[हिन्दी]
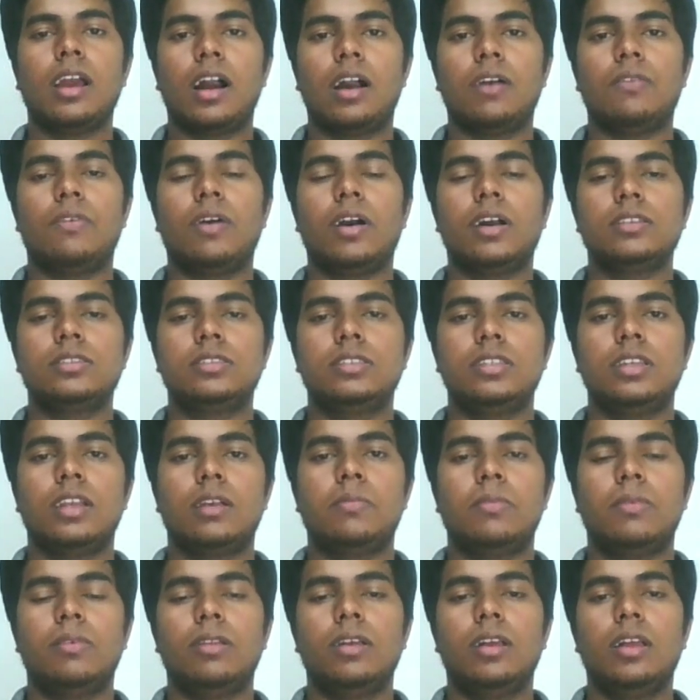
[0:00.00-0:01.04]
आवाज़
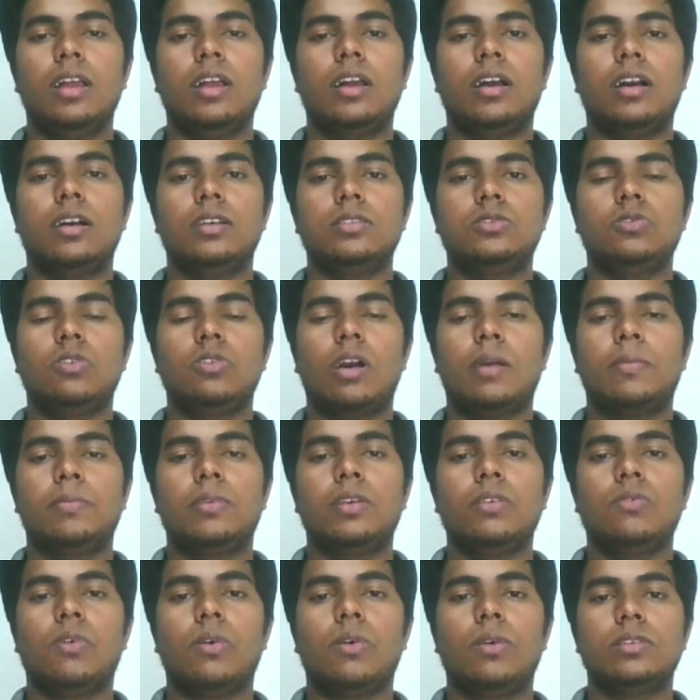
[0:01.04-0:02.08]
या जो आपकी
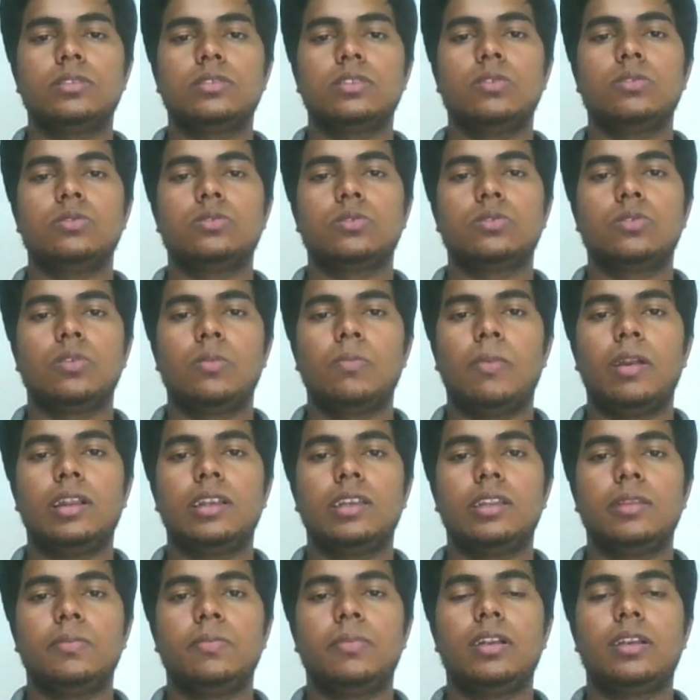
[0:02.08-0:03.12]
वॉइस है उसको
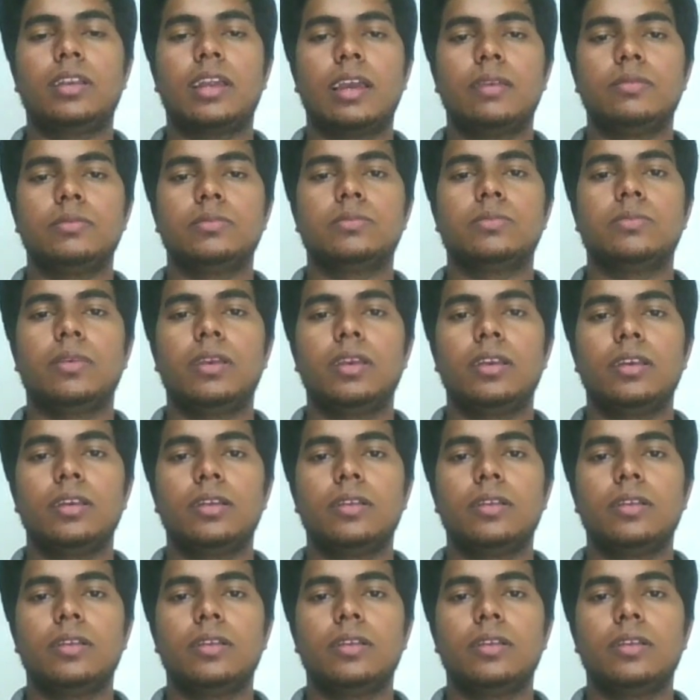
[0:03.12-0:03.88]
मल्टीपल टाइम्स में